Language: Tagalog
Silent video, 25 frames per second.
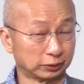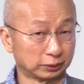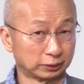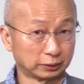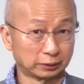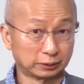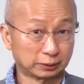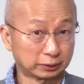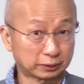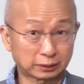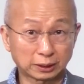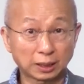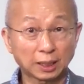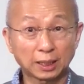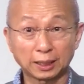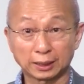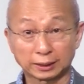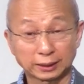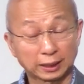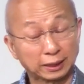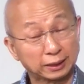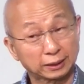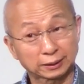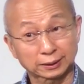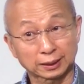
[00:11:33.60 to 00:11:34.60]
So ang
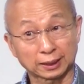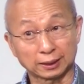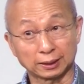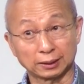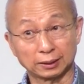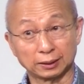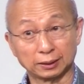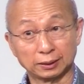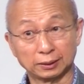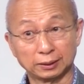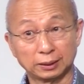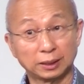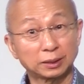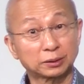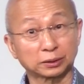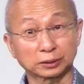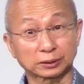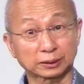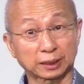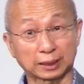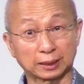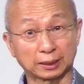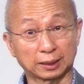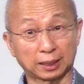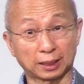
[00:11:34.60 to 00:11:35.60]
kanilang offering
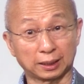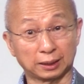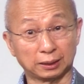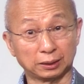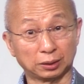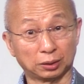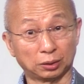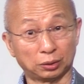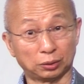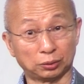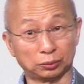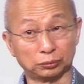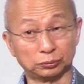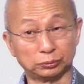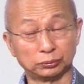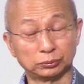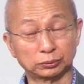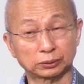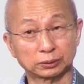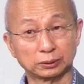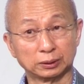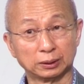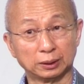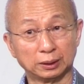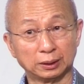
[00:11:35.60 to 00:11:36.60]
ay napaka
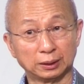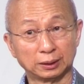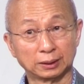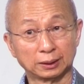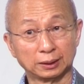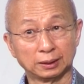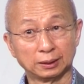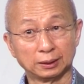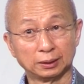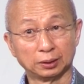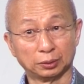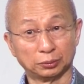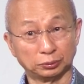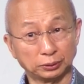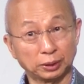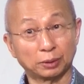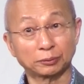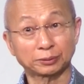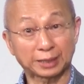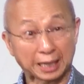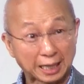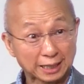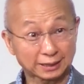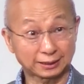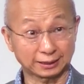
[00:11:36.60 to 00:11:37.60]
eh,
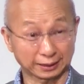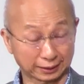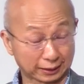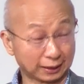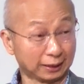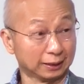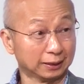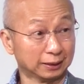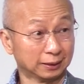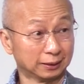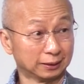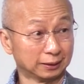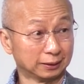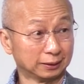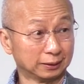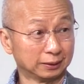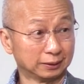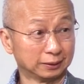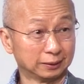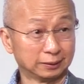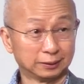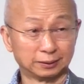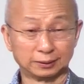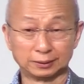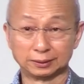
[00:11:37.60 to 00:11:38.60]
halaga or
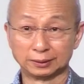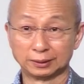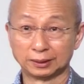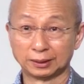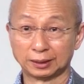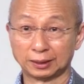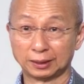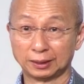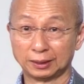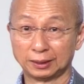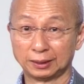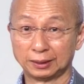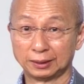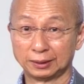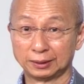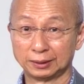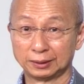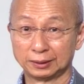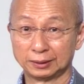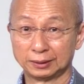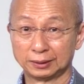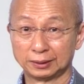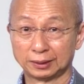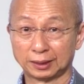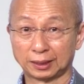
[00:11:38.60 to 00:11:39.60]
or
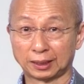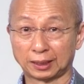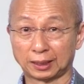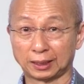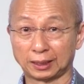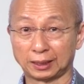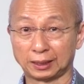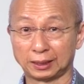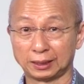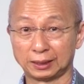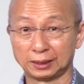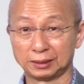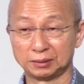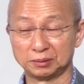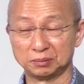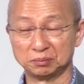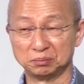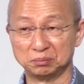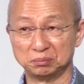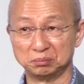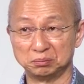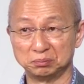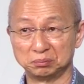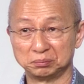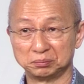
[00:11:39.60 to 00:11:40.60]
hindi lang sila nag
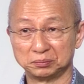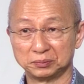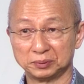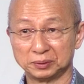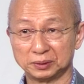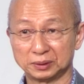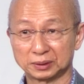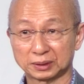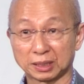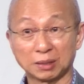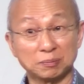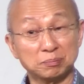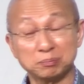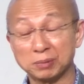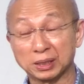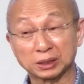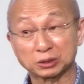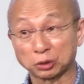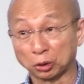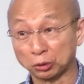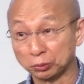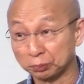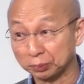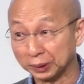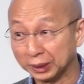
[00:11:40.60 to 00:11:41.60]

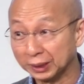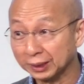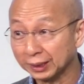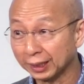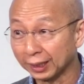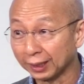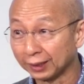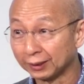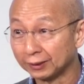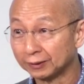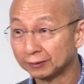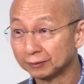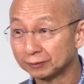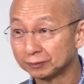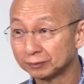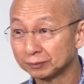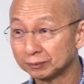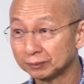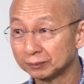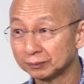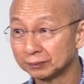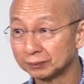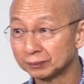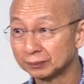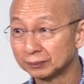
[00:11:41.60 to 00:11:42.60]

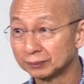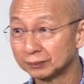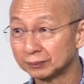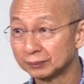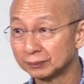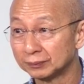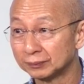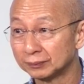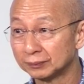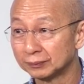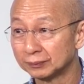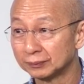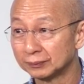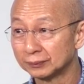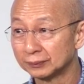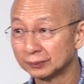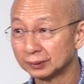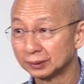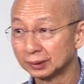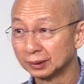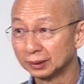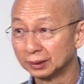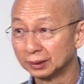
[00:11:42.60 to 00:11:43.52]
nagbibigay ng ng